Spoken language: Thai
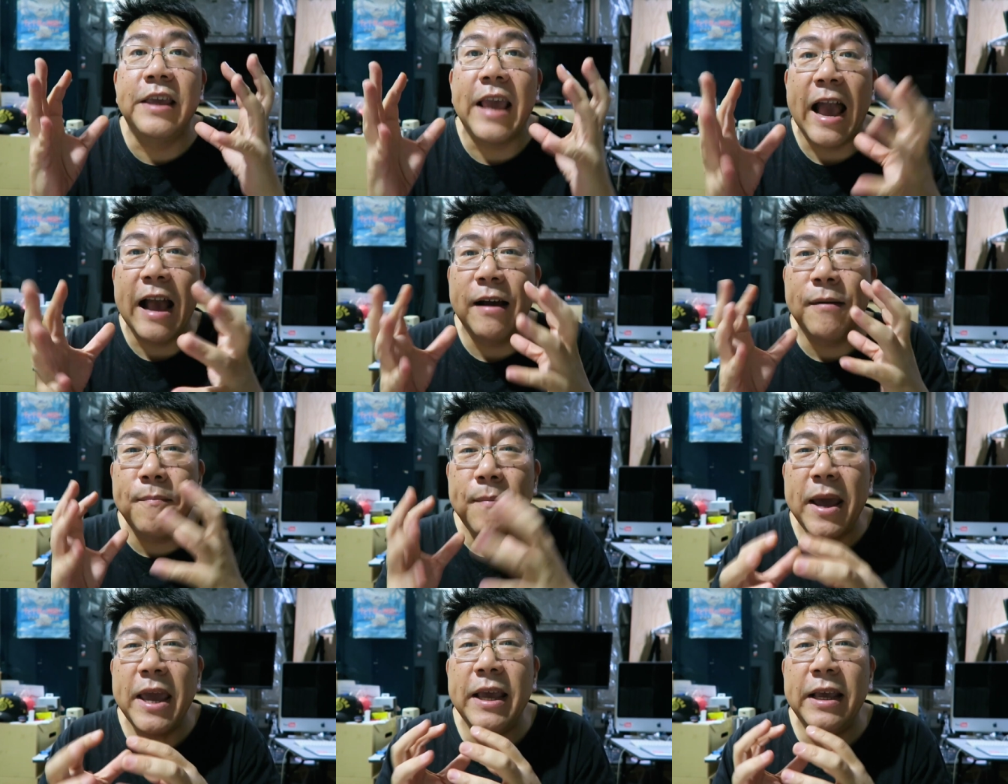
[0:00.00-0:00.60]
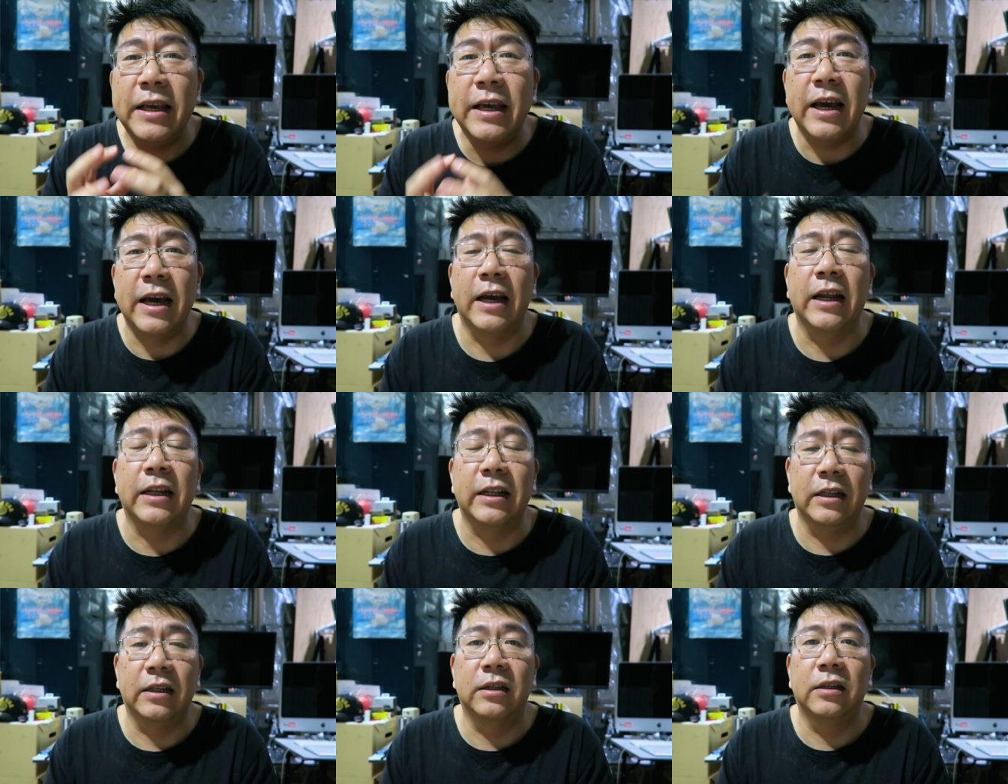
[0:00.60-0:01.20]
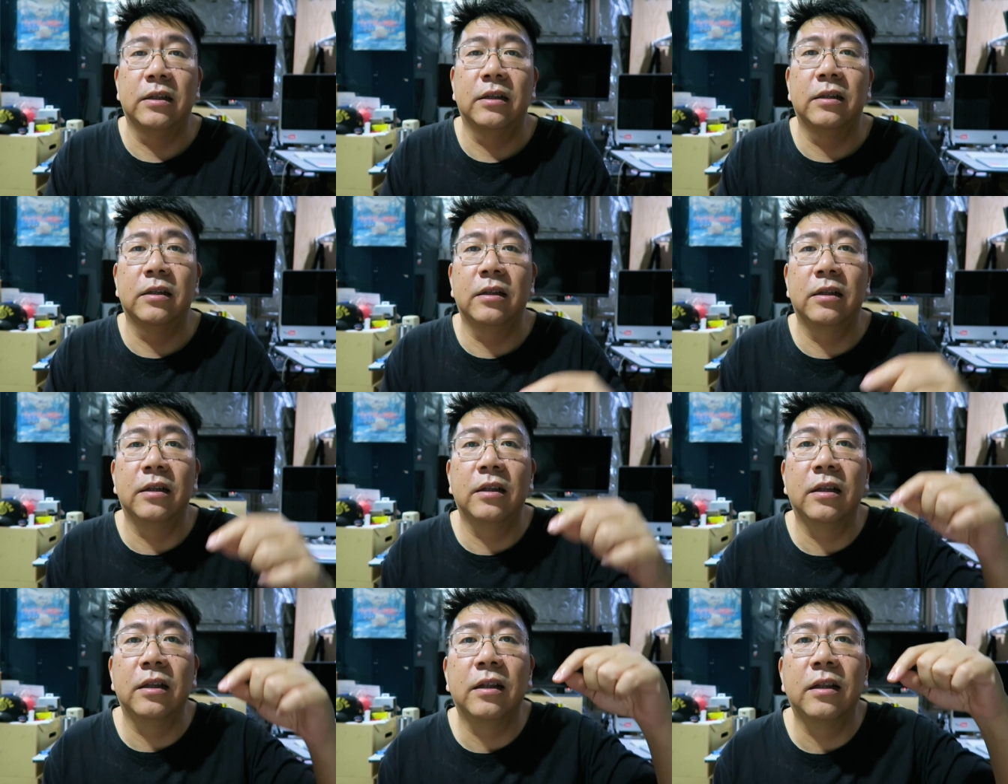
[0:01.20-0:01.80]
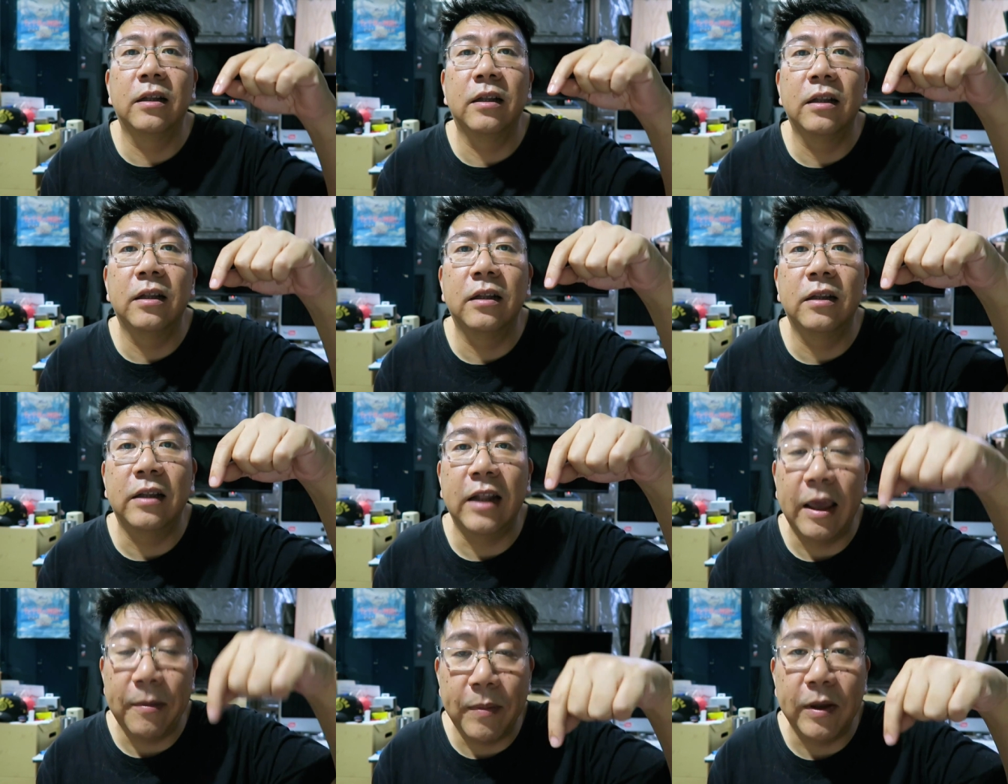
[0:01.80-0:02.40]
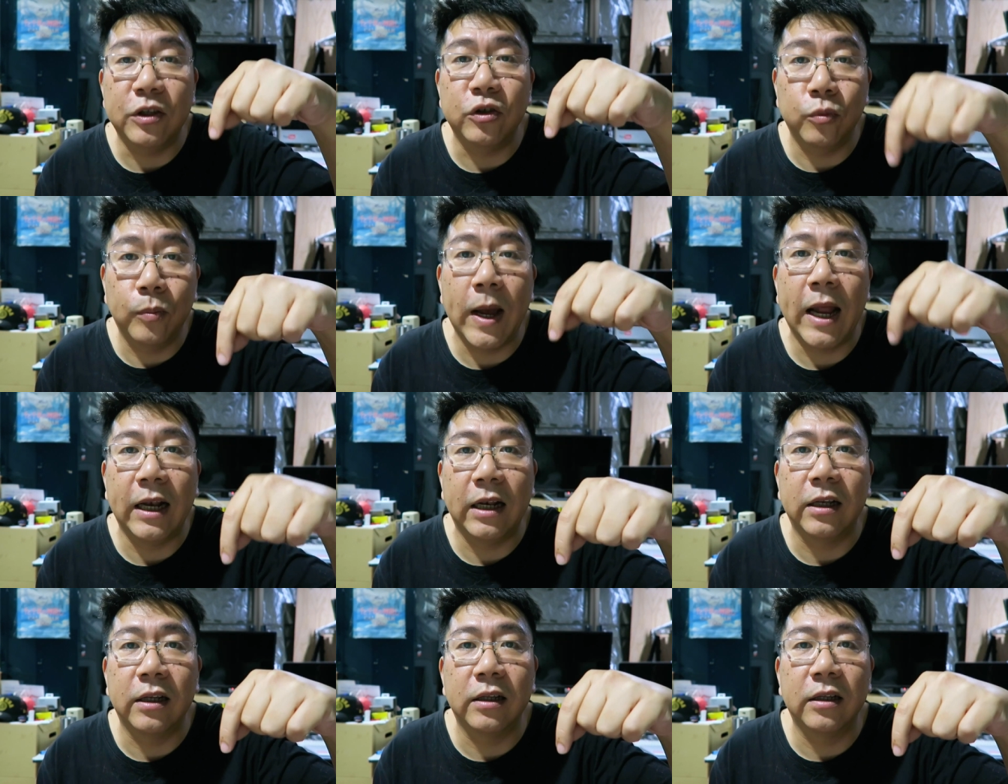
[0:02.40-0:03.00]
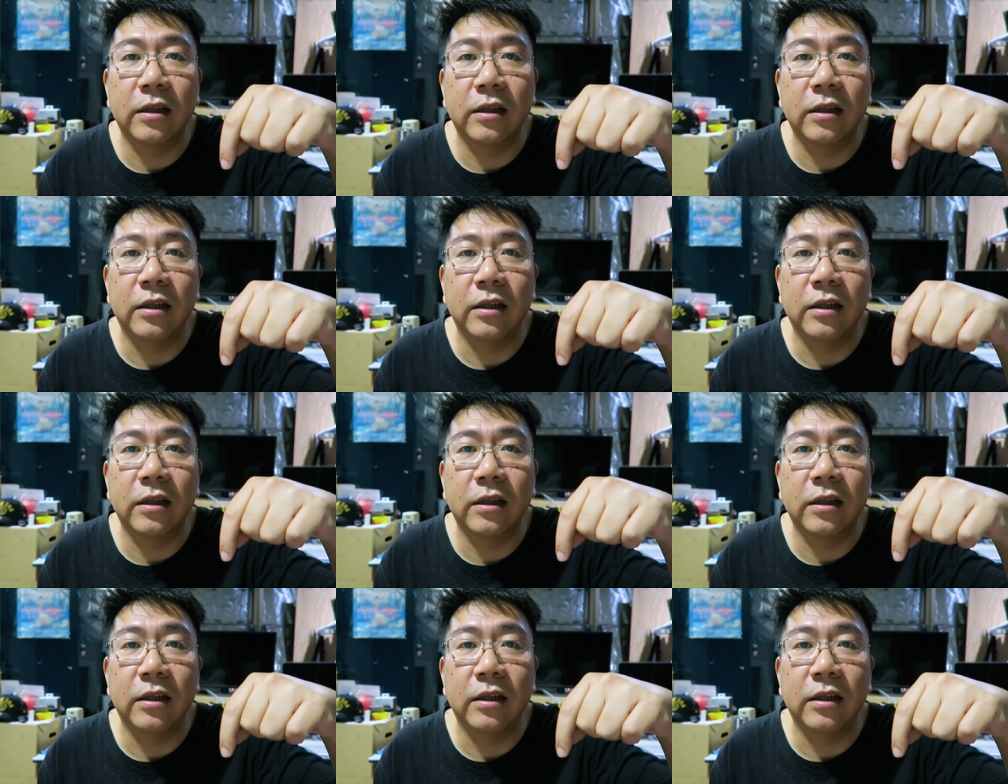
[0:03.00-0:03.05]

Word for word: ยังไม่เกิดในปัจจุบัน